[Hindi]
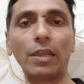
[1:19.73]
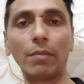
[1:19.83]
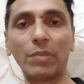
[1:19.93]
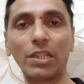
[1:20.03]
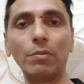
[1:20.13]

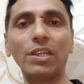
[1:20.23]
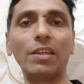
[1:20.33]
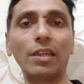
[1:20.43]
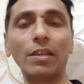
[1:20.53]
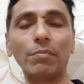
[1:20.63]
मतलब ये
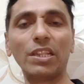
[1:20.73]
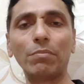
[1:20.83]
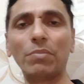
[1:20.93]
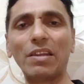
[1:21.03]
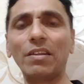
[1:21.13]
है मतलब
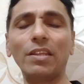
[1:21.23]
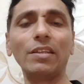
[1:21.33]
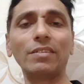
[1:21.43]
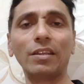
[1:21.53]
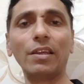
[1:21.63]
मैरिड नहीं
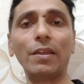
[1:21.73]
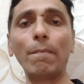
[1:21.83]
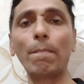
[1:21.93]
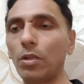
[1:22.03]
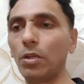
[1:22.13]
है सिंगल
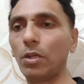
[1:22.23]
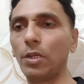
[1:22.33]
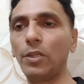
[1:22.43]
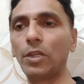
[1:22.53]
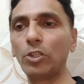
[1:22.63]
है
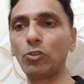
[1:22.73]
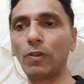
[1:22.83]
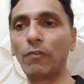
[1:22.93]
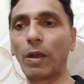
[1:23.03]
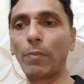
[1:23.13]
इनका जो है
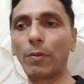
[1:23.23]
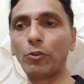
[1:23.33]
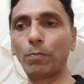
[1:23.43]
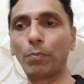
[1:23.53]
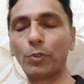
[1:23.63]
वहाँ पर
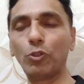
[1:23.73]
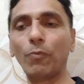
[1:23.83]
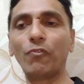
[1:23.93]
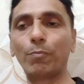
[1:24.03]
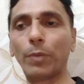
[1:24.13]
जो जो
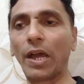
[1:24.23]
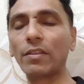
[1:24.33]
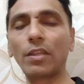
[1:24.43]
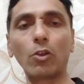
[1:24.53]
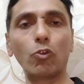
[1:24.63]
प्लान
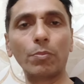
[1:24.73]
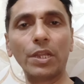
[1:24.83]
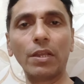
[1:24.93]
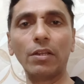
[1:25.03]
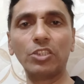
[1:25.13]
था
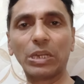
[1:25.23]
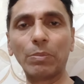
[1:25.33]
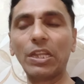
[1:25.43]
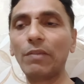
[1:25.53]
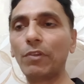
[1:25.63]
घूमने का
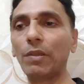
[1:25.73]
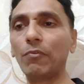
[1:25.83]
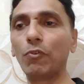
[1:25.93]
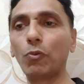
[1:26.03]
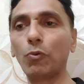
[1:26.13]
जर्मनी में
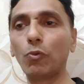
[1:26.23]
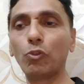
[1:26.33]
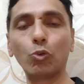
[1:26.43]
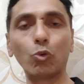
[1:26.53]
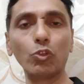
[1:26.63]
वो
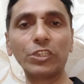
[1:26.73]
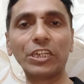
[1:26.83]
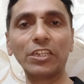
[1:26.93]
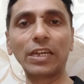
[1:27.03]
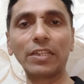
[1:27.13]
दो
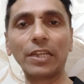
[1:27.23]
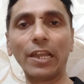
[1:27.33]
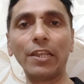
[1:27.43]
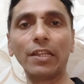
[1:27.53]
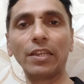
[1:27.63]
सिटीज़ का दिखाया
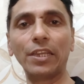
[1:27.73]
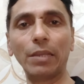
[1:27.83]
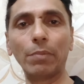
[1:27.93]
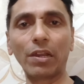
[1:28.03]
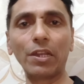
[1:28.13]
गया था
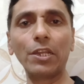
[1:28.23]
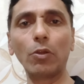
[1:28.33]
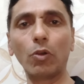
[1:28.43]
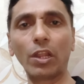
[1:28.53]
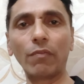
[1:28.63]
एक बर्लिन
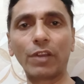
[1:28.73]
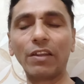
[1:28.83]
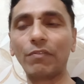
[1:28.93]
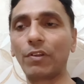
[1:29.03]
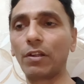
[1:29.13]
और एक
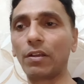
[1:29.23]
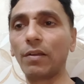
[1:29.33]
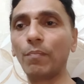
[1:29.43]
फ्रैंकफर्ट का